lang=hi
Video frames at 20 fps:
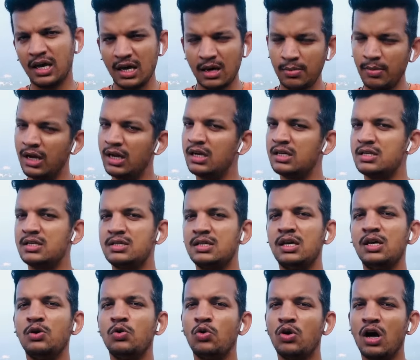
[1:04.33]
एक महीना जैसे
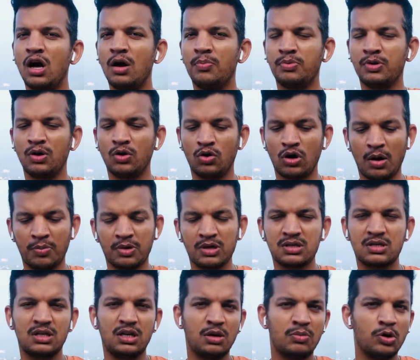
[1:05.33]
ही होगा आपके और आपके
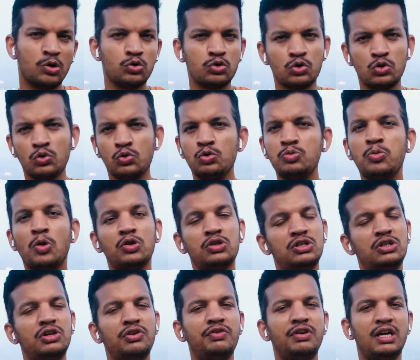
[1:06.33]
शरीर में कुछ ना कुछ
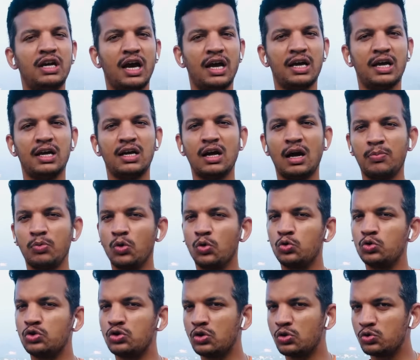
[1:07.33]
पॉजिटिविटी आएगी ना आपको
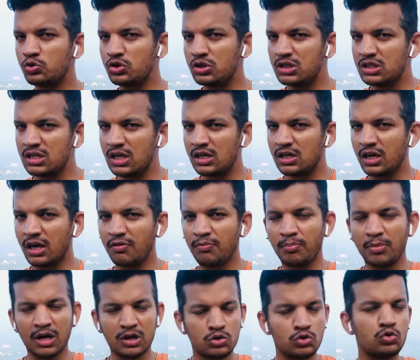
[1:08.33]
कुछ ना कुछ रिजल्ट एक
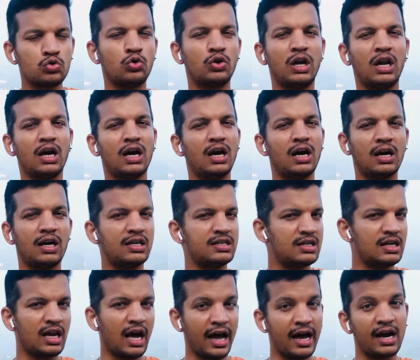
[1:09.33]
महसूस होने लगेगा
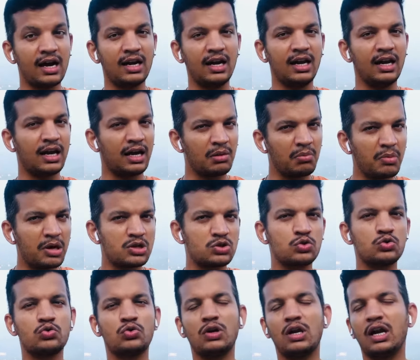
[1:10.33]
रिजल्ट आएगा नहीं लेकिन
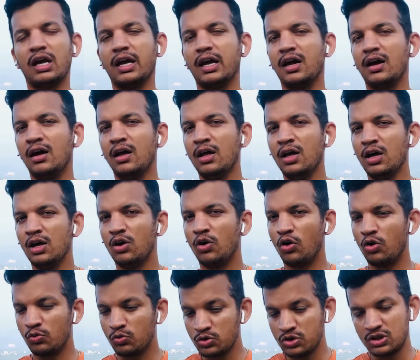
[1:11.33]
महसूस होना लगेगा
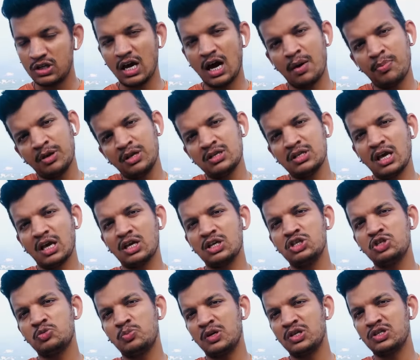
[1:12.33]
और उससे आप एक
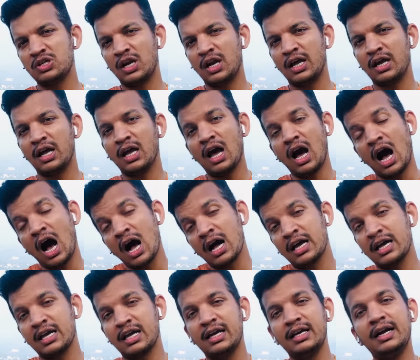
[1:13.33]
इंस्परेशन लेंगे
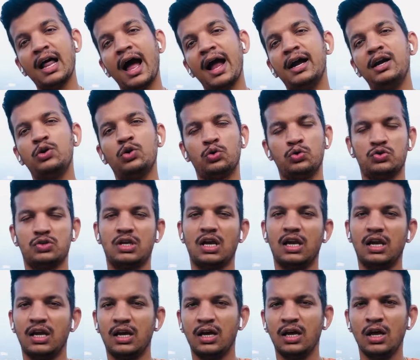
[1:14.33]
आगे की डाइट और उसके
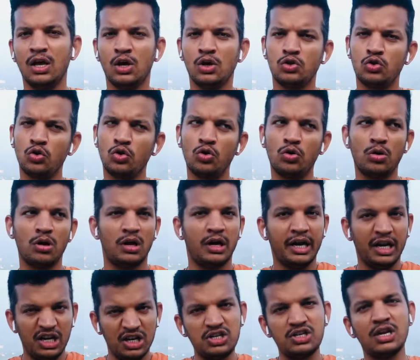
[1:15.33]
लिए तो
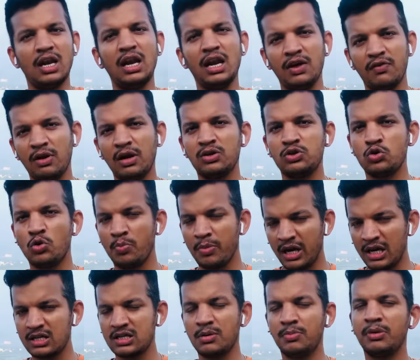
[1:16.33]
इनिशियल लेवल जो
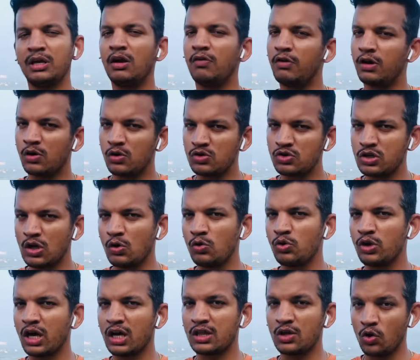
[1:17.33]
मैंने जब मेरा वेट लॉस चालू
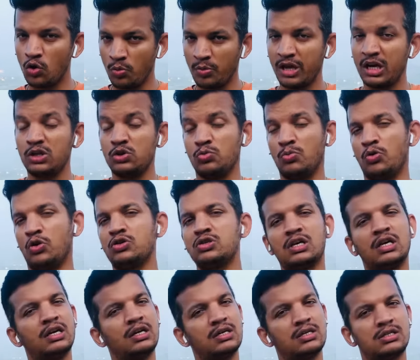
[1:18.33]
किया था और मेरे जो बहुत
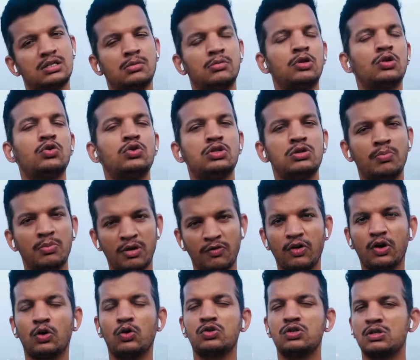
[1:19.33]
सारे कस्टमर को जब मैं
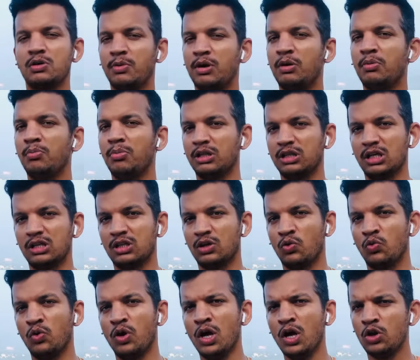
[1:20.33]
वेट लॉस के बारे में बताता
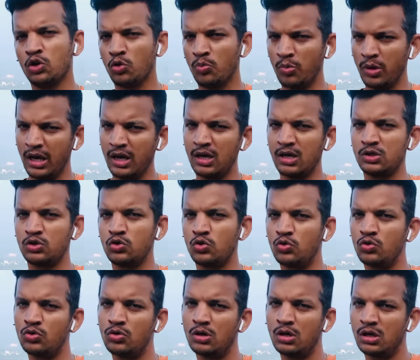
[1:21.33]
हूँ तो मैं जो
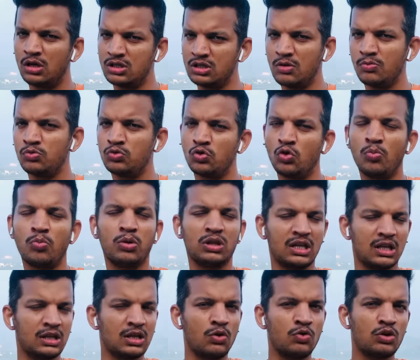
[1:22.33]
जब उनको
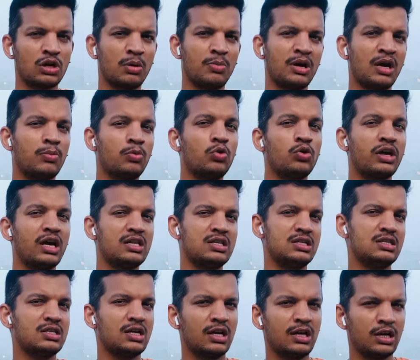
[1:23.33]
बताता हूँ कि भाई आपको क्या
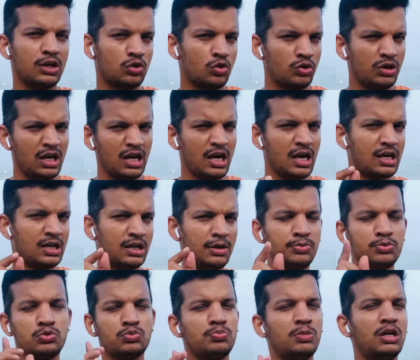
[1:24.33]
चीज़ करनी है तो ये एक
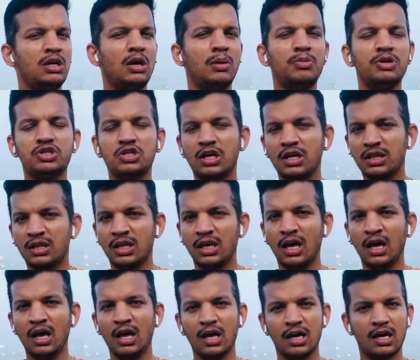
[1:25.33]
टिप्स मेरी हमेशा रहती
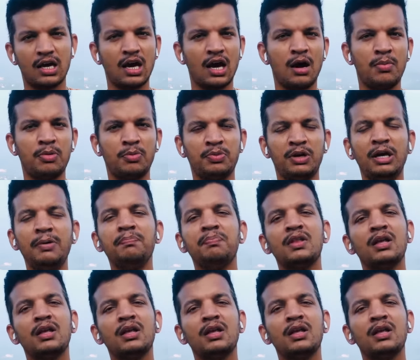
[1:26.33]
है कि आप अपनी